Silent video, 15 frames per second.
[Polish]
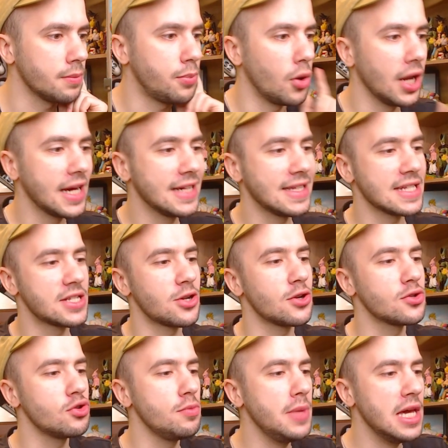Polega na
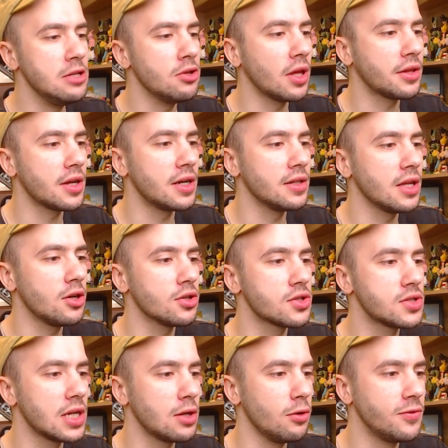zrozumieniu naturalnego
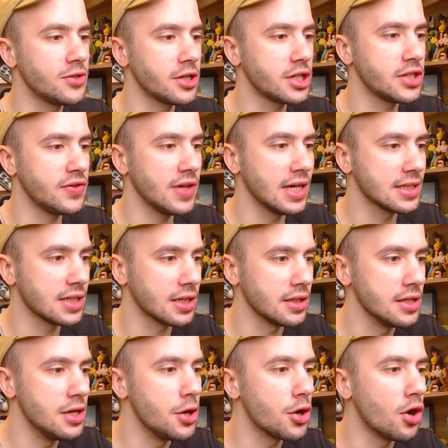cyklu wszechświata
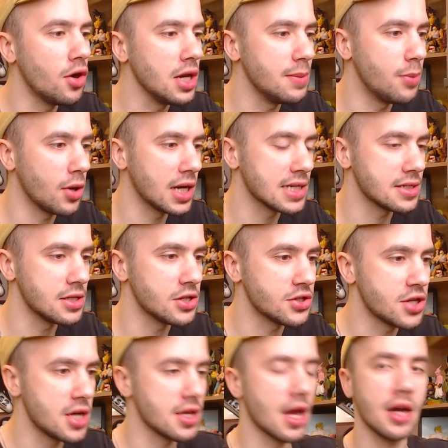i roli Boga
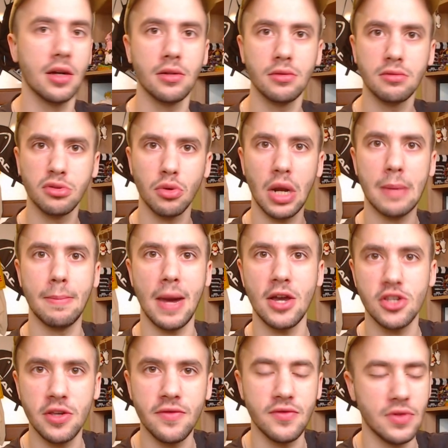zniszczenia, która ma
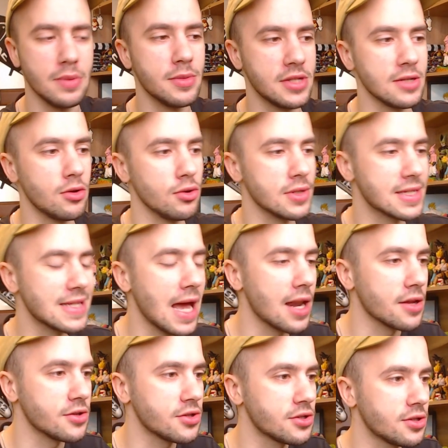się w tym cyklu
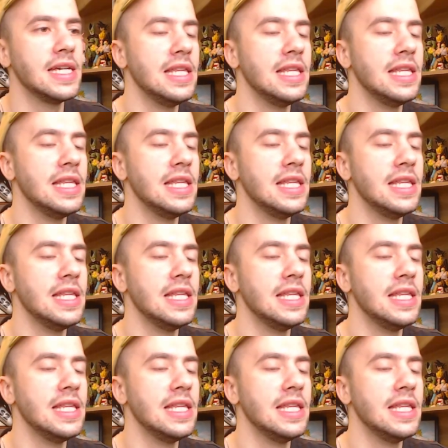znaleźć.